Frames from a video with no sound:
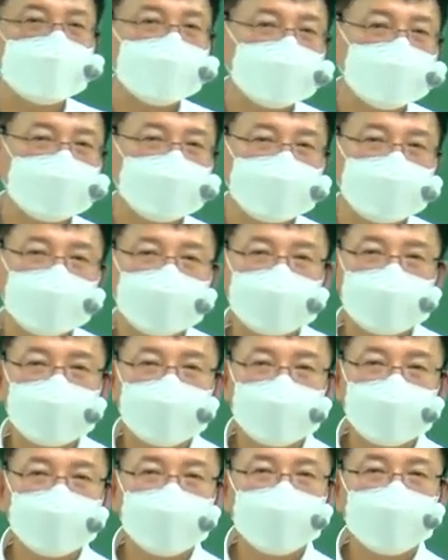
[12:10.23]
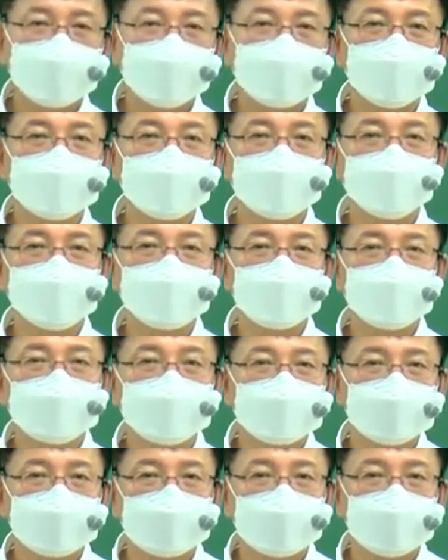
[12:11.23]
취득이 아니고 처음
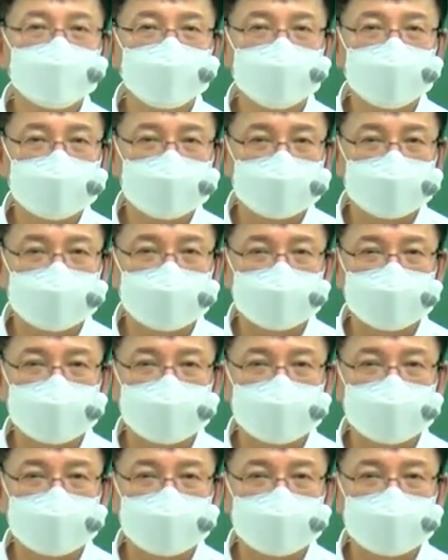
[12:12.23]
취득이라고 해야 돼요.